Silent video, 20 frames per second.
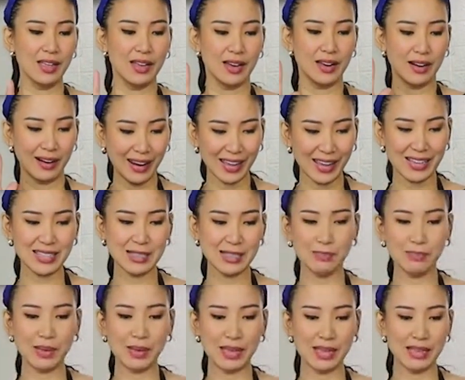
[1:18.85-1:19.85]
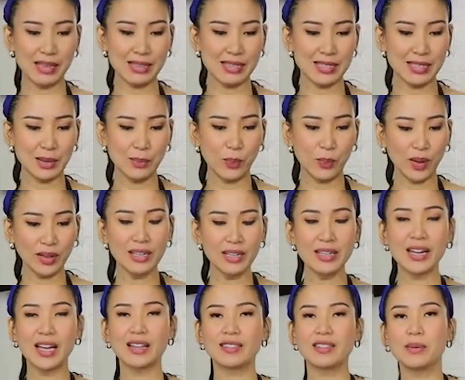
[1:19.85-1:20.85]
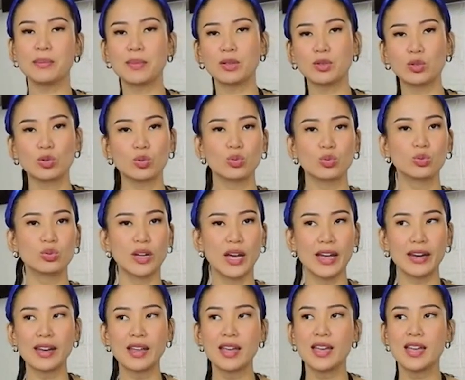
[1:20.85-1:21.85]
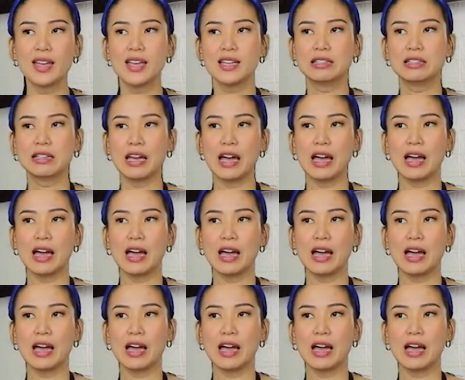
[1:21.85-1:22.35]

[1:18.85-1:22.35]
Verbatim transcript: recipes na pwede nating matutunan na